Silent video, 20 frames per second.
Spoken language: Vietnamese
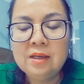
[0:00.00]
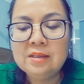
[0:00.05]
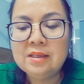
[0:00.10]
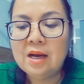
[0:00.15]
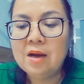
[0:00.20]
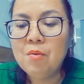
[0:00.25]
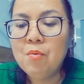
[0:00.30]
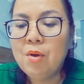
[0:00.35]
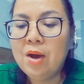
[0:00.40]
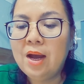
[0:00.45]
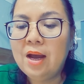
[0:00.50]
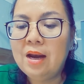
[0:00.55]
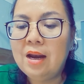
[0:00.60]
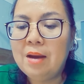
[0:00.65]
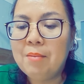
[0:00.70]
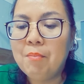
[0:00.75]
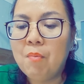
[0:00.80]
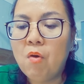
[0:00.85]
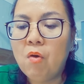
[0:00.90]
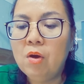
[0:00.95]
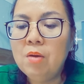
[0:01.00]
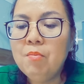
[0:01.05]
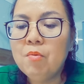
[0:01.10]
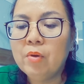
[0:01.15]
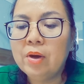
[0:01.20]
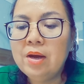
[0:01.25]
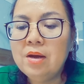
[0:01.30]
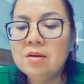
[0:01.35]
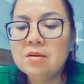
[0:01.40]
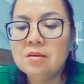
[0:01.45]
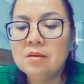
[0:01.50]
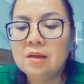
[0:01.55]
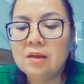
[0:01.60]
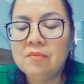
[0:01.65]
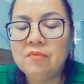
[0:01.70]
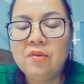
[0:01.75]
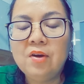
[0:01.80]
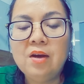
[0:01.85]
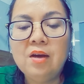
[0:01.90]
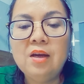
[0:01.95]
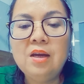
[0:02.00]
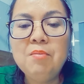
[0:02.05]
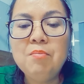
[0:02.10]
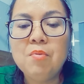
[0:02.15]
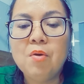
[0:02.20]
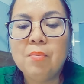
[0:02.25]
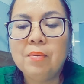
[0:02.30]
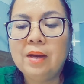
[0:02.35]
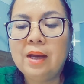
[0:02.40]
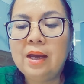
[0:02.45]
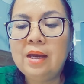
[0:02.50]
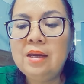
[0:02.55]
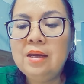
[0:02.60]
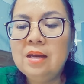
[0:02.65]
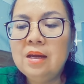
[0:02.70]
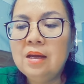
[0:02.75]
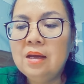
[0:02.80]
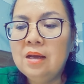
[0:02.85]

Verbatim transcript: chẳng qua là mỗi một cái người với một cái